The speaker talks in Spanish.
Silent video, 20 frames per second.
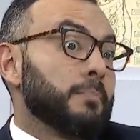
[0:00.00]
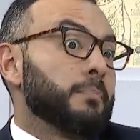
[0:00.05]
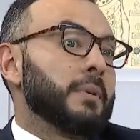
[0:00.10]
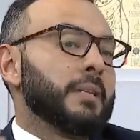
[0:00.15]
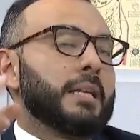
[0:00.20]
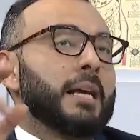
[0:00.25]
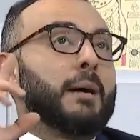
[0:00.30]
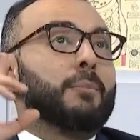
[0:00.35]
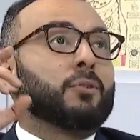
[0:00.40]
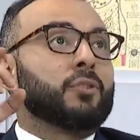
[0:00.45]
pues
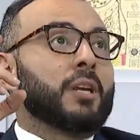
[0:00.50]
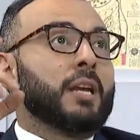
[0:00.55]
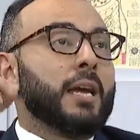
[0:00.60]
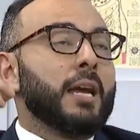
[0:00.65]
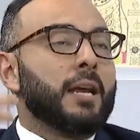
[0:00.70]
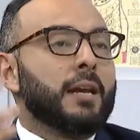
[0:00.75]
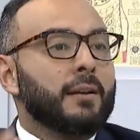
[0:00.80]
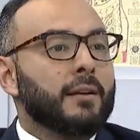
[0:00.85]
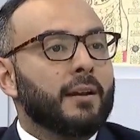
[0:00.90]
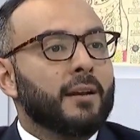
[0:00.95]
digamos
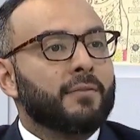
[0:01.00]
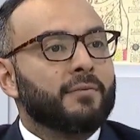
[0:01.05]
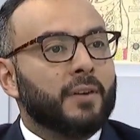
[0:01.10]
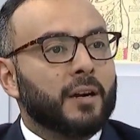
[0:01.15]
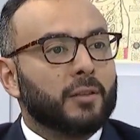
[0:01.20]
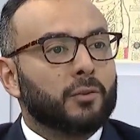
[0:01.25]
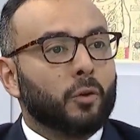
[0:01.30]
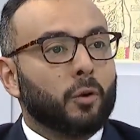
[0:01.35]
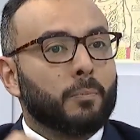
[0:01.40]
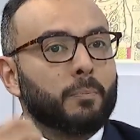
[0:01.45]
que el
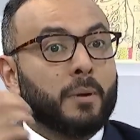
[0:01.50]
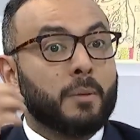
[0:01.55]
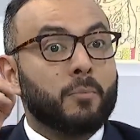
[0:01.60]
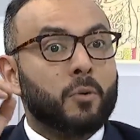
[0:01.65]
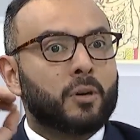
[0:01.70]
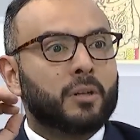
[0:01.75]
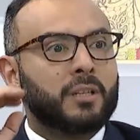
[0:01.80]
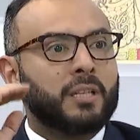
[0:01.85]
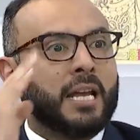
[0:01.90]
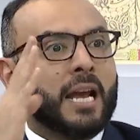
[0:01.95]
factor
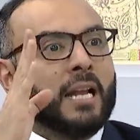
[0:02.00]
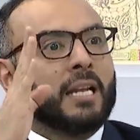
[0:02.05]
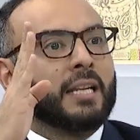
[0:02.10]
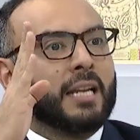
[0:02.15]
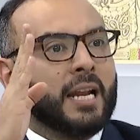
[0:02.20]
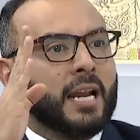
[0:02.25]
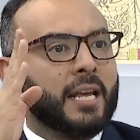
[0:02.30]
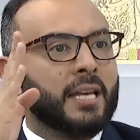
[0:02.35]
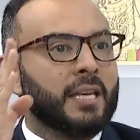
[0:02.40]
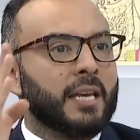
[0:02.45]
primordial
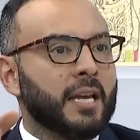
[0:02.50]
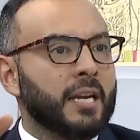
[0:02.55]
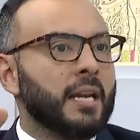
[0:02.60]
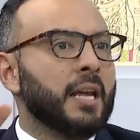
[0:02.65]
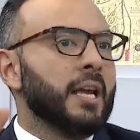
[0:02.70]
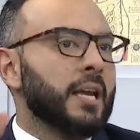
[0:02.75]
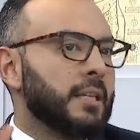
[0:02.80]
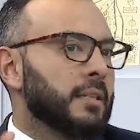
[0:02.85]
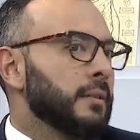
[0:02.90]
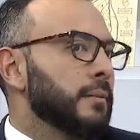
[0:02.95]
de la higiene
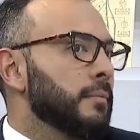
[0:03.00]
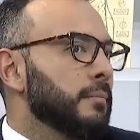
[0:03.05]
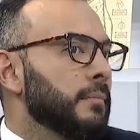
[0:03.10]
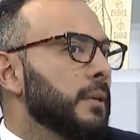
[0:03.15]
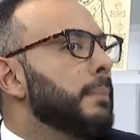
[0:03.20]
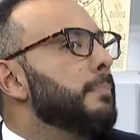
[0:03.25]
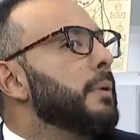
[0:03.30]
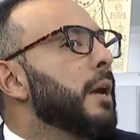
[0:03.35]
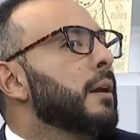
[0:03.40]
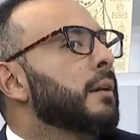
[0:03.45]
es
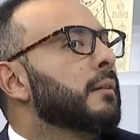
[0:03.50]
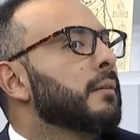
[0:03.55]
limpiar.